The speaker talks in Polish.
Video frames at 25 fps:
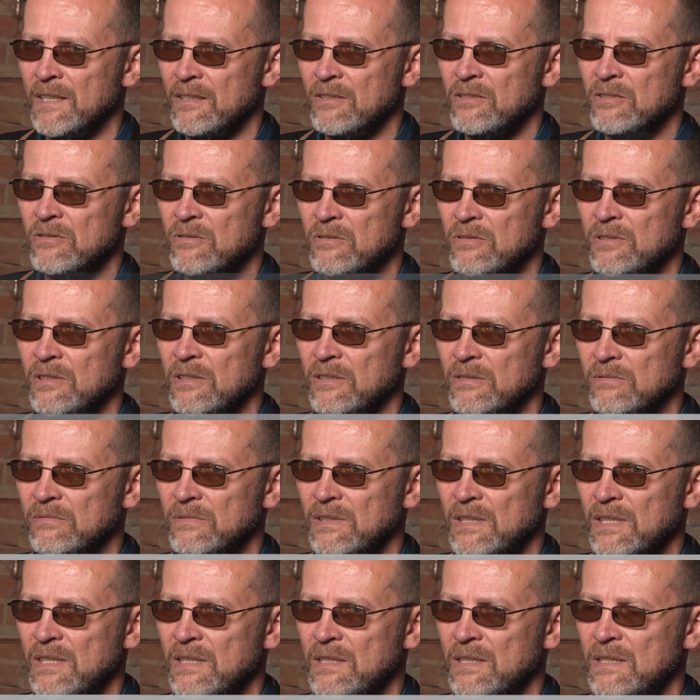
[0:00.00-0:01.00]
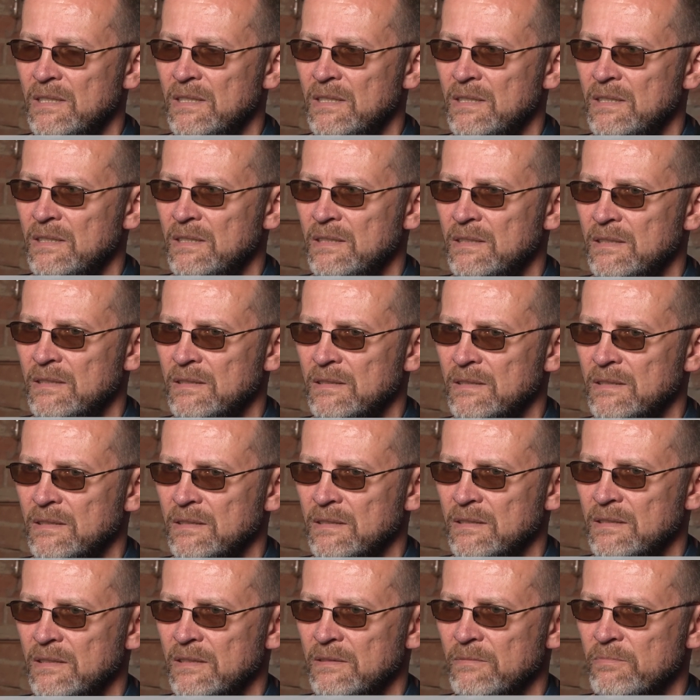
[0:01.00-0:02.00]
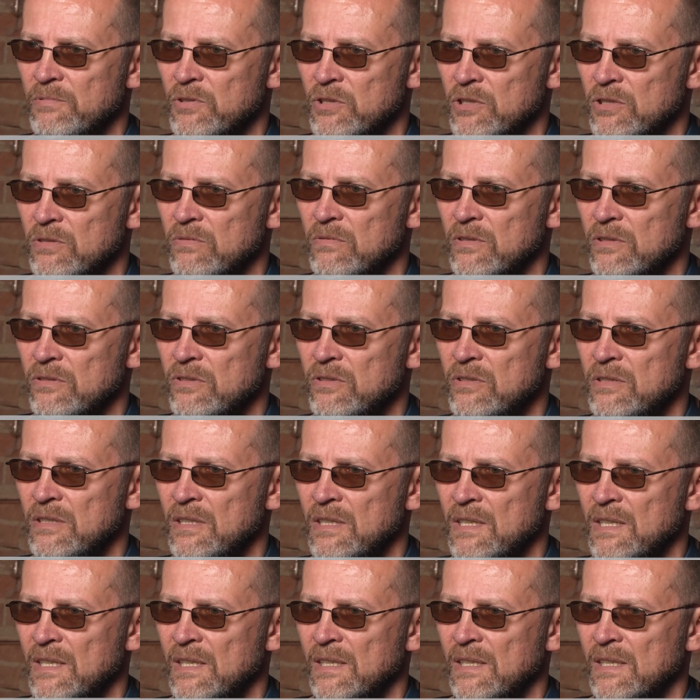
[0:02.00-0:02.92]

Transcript: rokują na e, przyszłość.